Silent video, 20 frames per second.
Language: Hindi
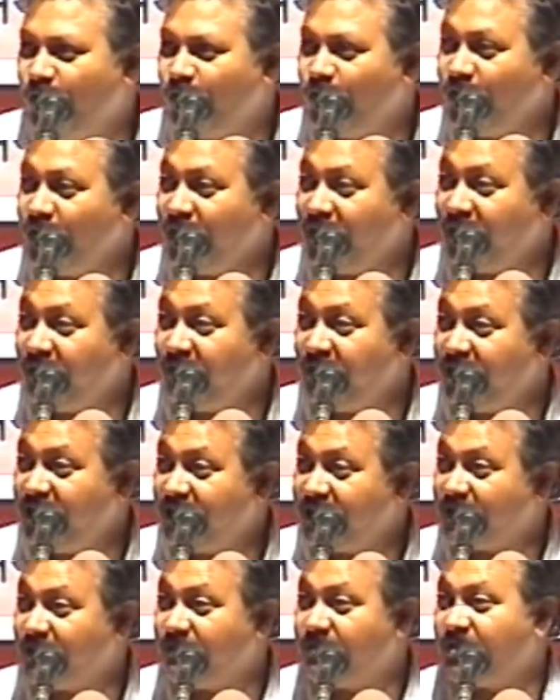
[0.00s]
उनकी भी ये
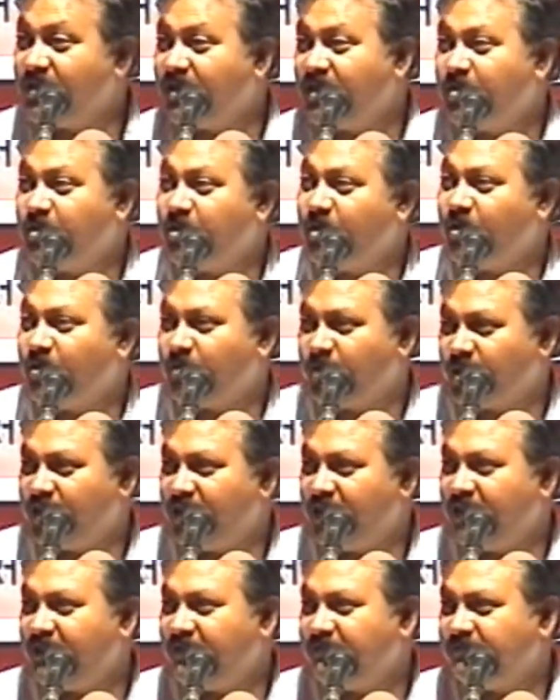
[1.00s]
सबसे अच्छी औषध